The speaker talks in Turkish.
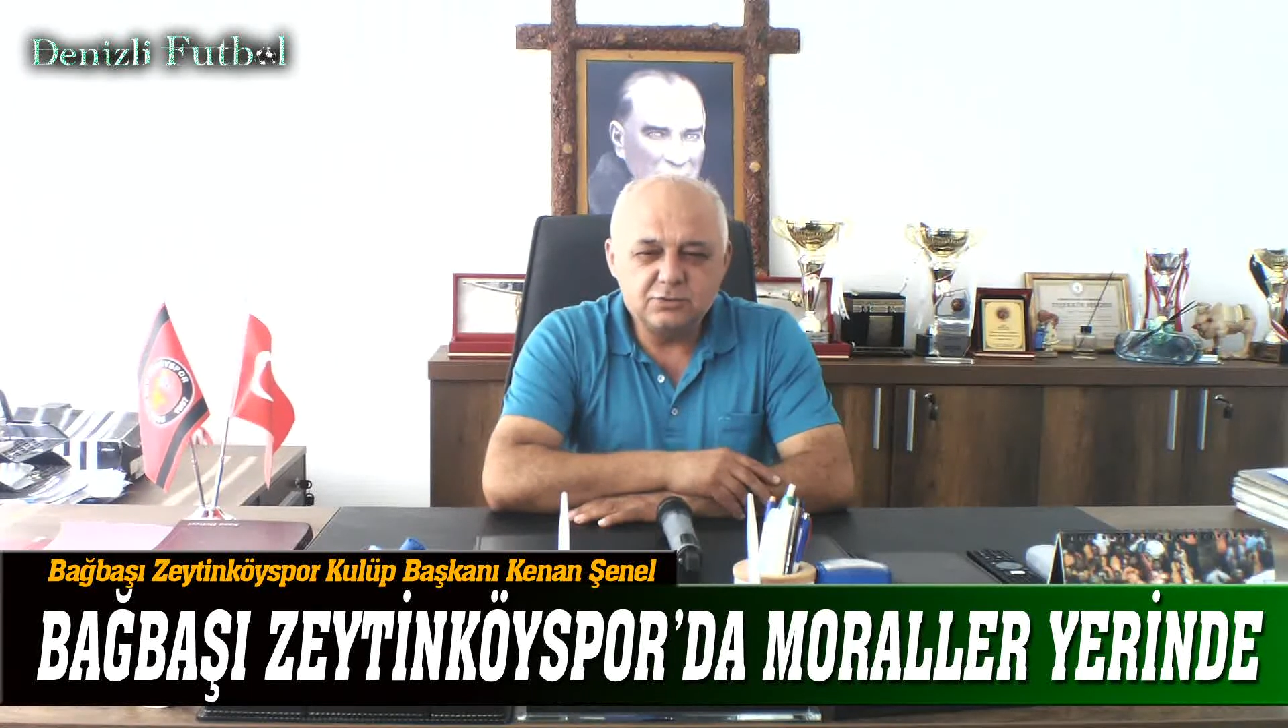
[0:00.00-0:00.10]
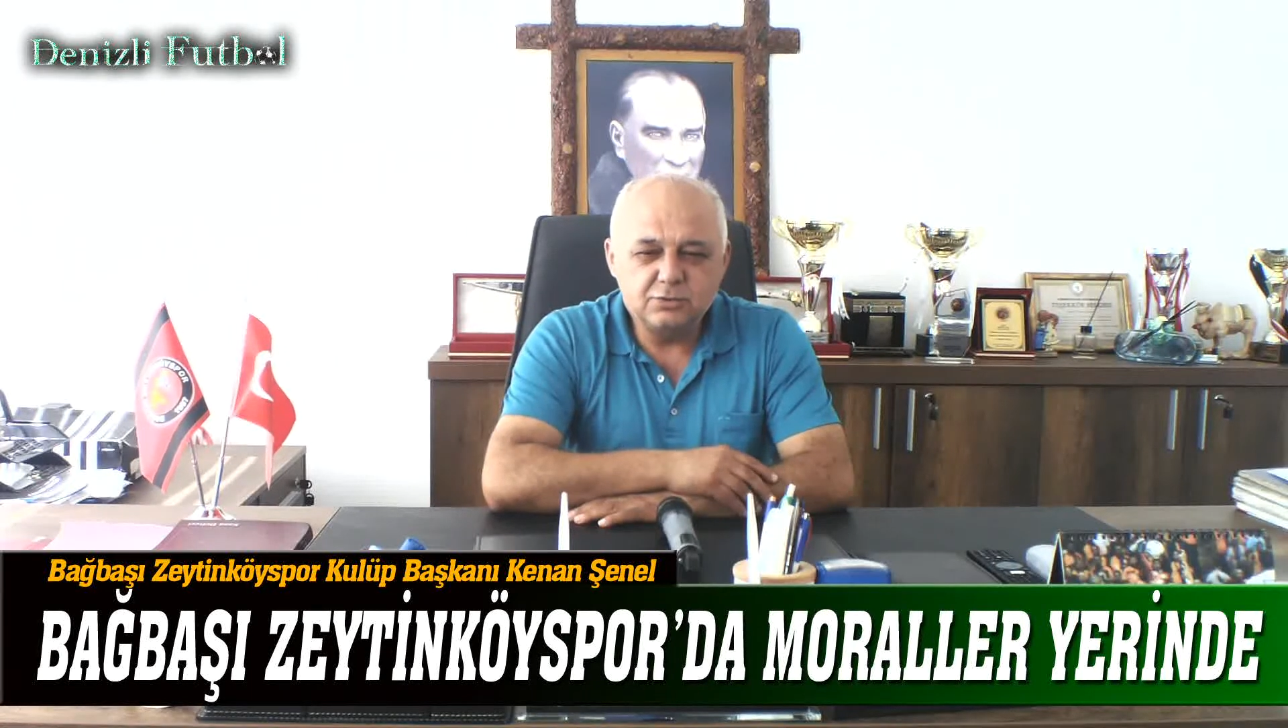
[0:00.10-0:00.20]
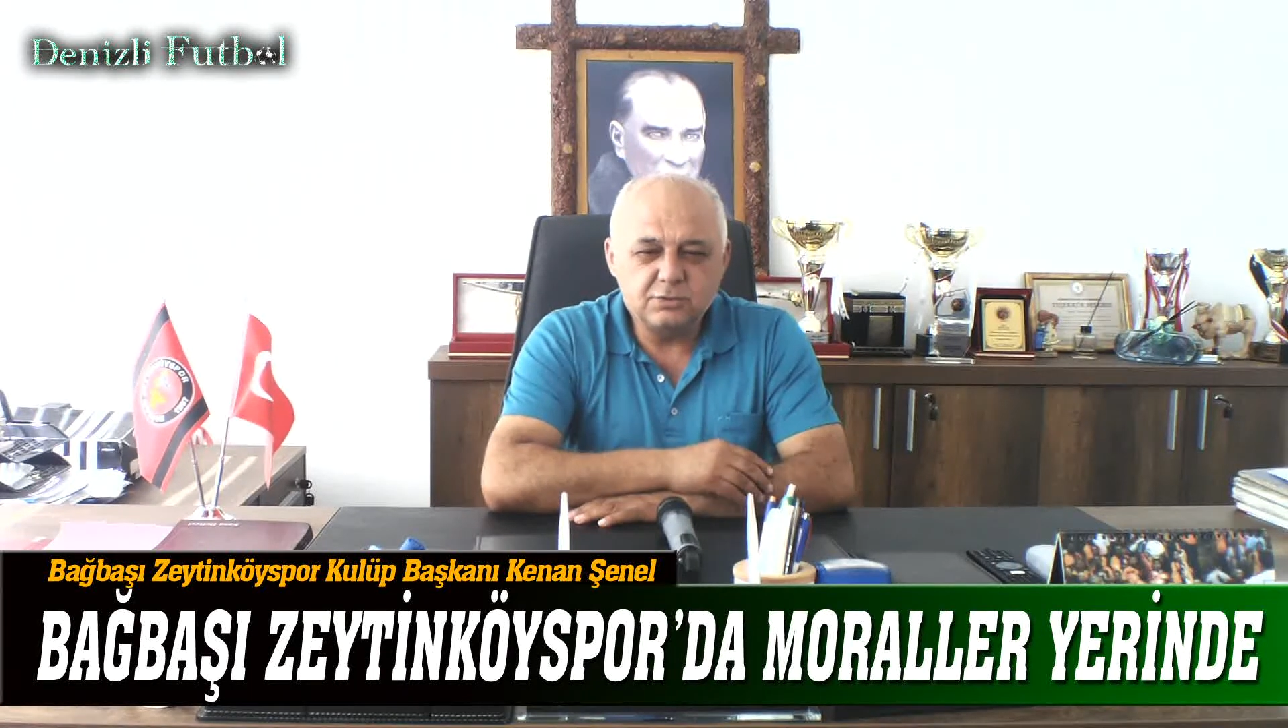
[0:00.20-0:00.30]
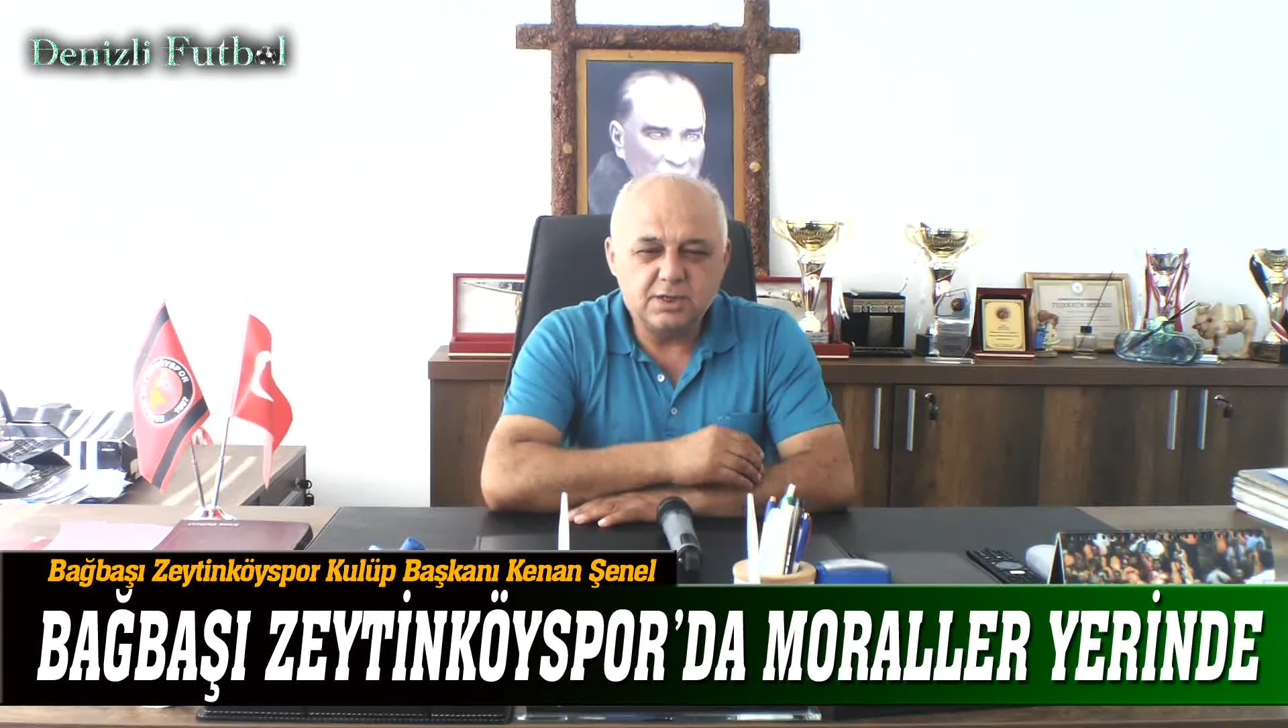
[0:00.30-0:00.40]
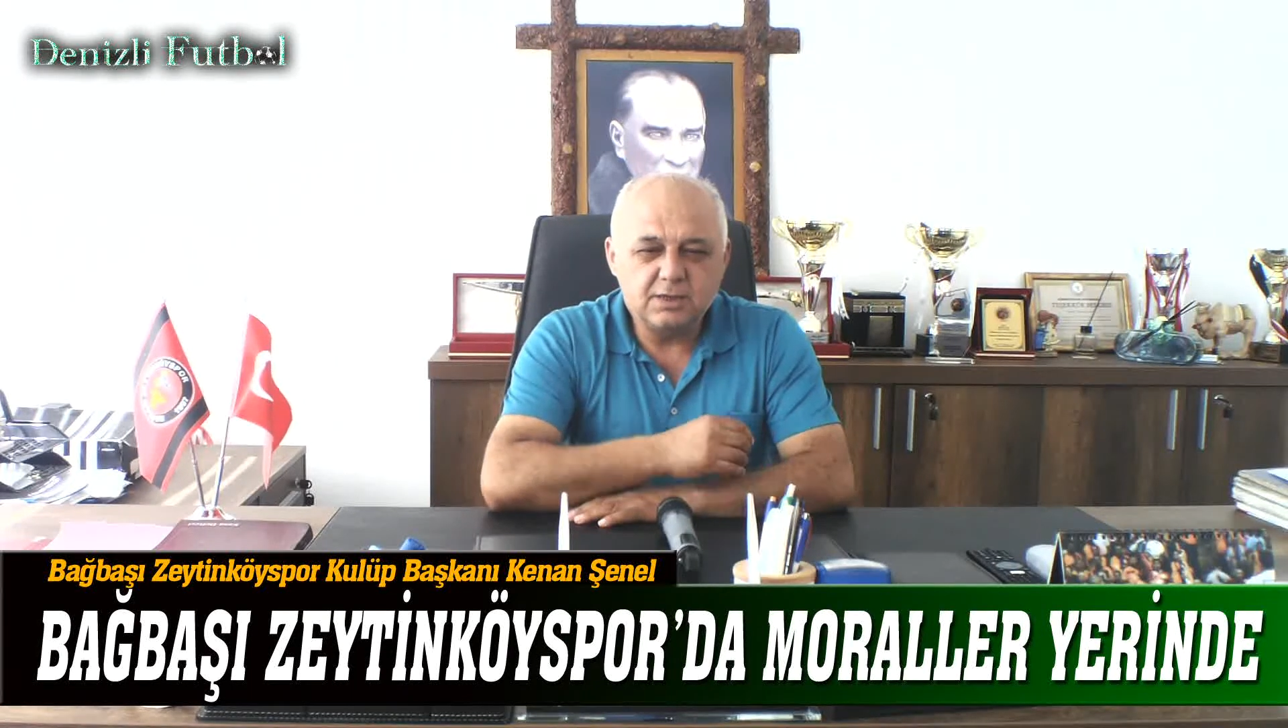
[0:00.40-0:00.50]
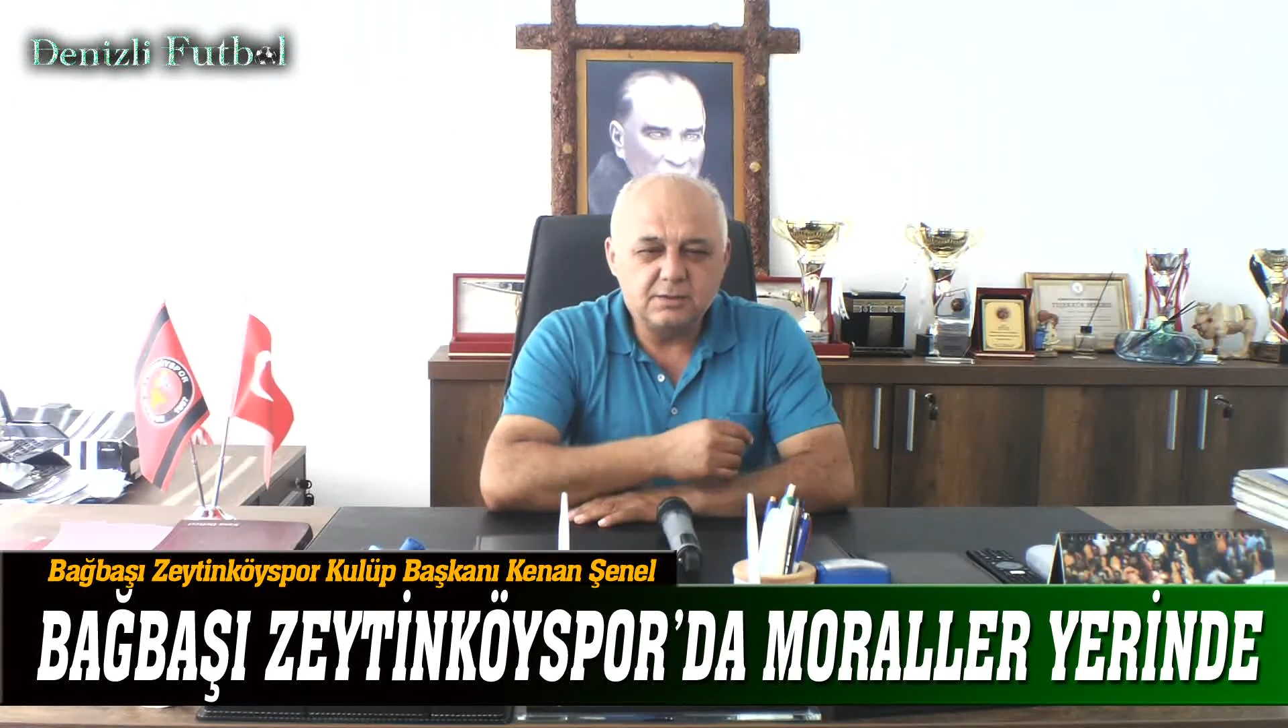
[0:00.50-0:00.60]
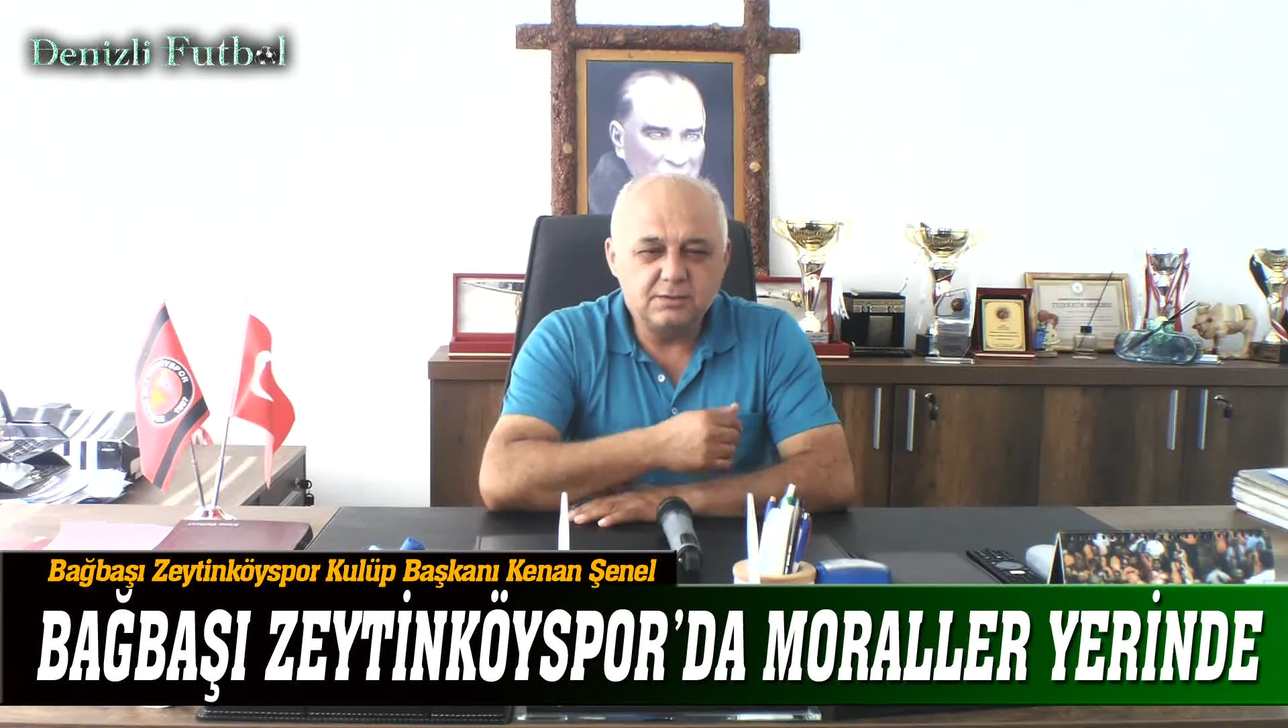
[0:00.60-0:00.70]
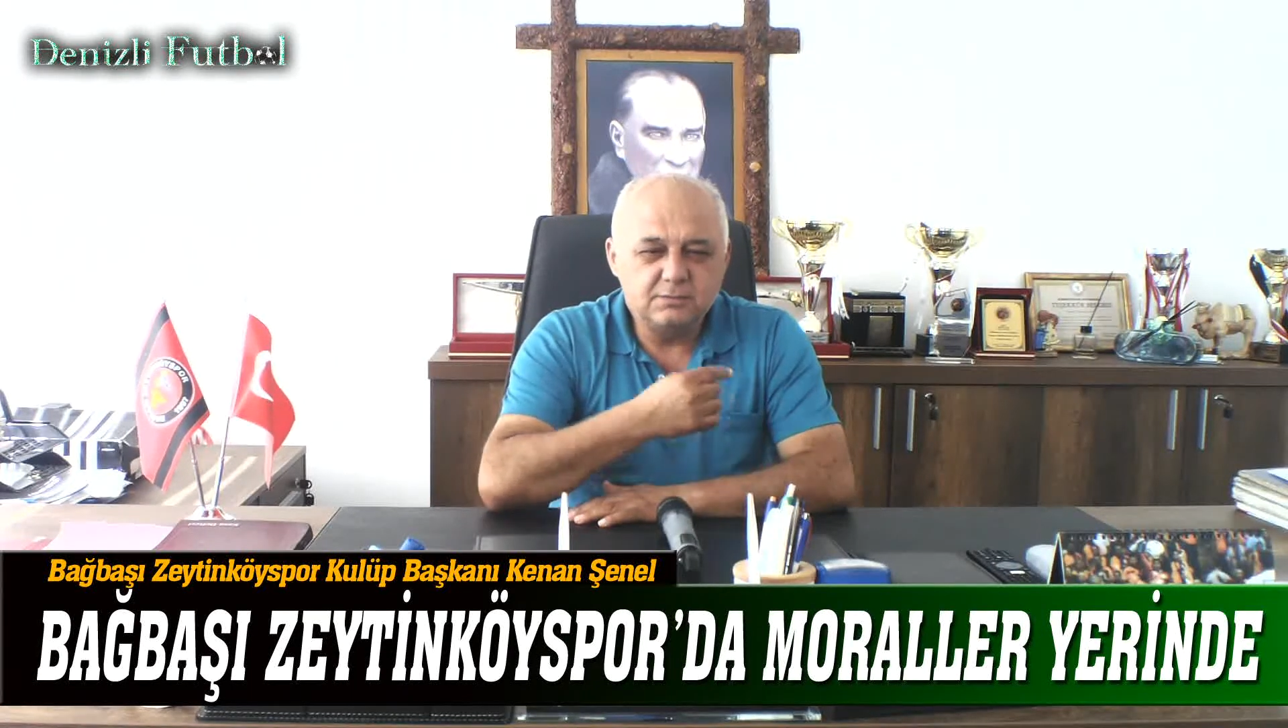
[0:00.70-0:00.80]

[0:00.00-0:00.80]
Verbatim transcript: çocuklar